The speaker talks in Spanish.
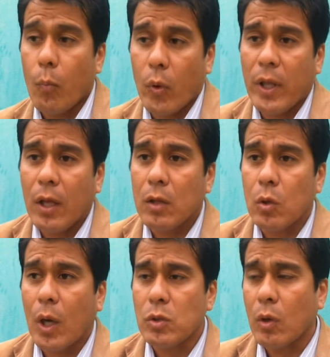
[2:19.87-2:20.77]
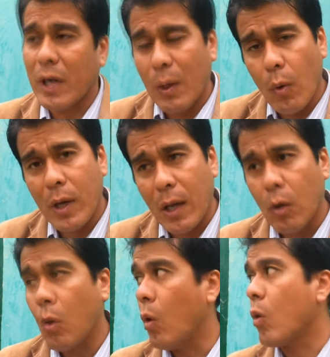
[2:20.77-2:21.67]
pueden en todo caso revocar
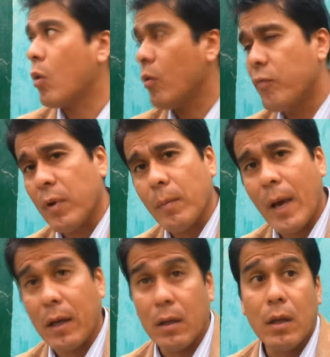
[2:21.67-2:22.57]
o confirmar